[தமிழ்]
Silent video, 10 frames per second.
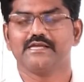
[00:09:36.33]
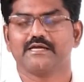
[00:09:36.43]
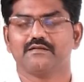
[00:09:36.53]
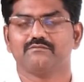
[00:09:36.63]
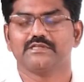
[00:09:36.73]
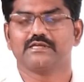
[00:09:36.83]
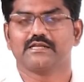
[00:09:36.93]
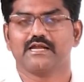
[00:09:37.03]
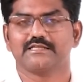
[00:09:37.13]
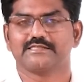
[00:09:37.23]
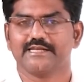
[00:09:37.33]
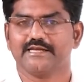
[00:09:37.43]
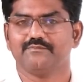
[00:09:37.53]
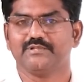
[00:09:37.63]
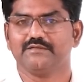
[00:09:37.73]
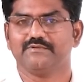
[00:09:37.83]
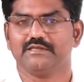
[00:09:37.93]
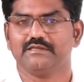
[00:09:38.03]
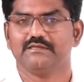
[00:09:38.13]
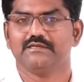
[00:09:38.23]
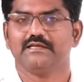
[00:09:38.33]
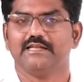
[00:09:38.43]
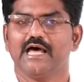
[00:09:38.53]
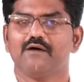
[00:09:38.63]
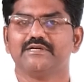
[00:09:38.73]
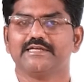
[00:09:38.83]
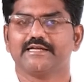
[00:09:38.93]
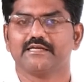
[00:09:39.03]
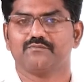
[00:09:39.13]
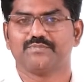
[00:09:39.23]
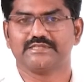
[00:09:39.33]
ஐயக்கடன் ஒதுக்குக்கான சரிக்கட்டு பதிவு லாபண்ட கணக்கு